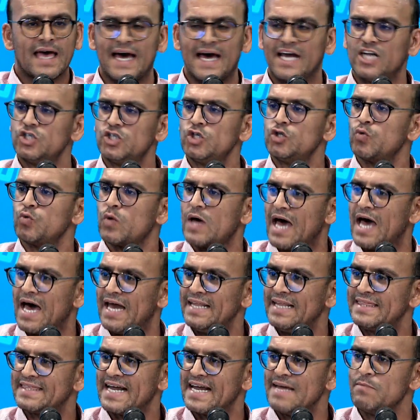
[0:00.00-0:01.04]
خرجت
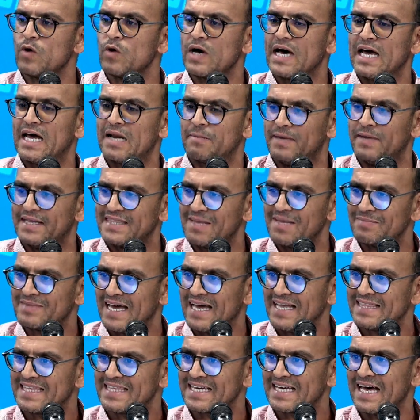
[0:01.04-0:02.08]
وقالت راي مقارباتنا
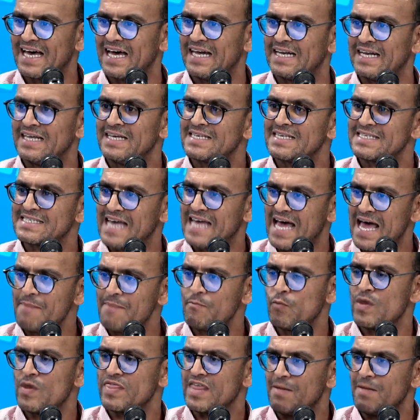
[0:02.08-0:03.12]
نتاع انتقال
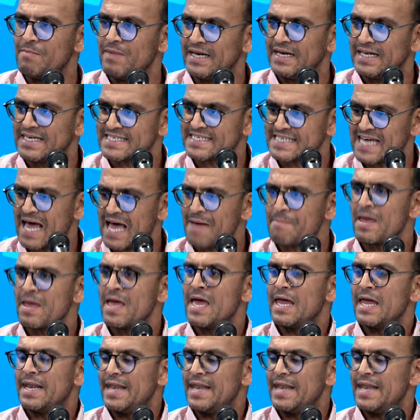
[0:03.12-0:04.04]
صعب وضع مالي صعب